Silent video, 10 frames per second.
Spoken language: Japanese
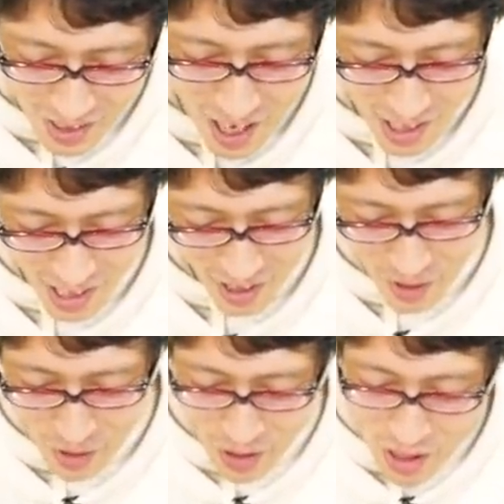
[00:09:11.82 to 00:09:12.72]
何
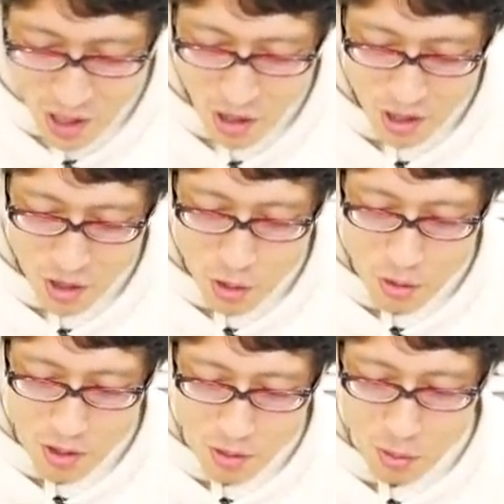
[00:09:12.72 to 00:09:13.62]
え、
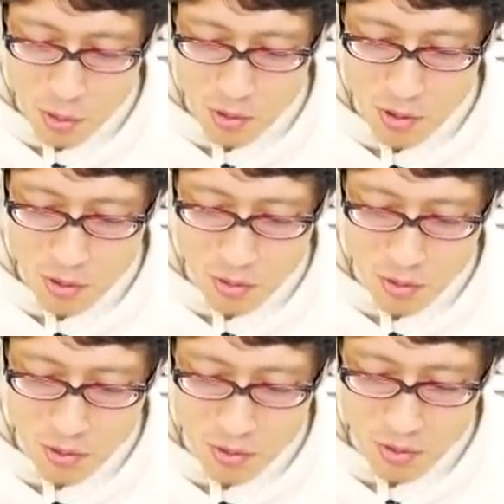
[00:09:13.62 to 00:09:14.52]
え、
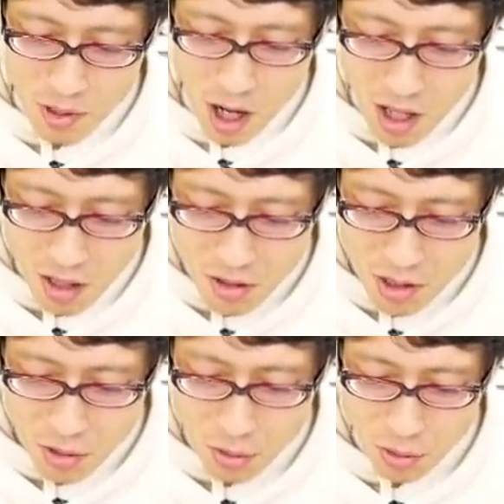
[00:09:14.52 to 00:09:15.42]
科学
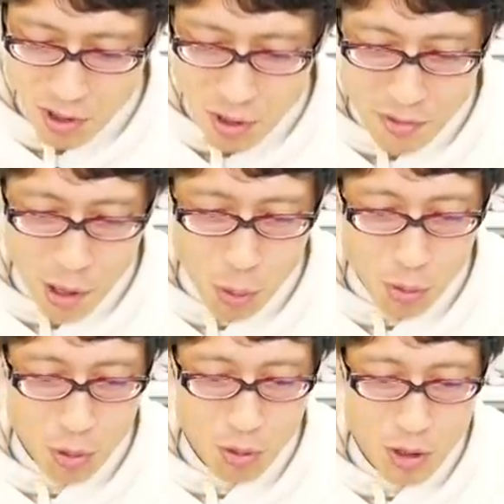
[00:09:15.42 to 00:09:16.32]
技術を政府が
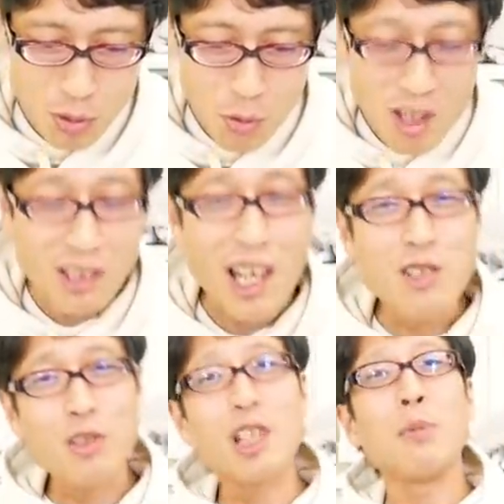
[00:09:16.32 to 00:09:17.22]
コントロールで、そんな
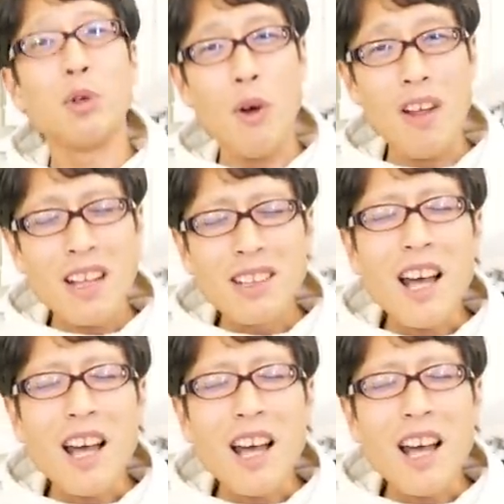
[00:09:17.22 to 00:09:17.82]
大それたもの、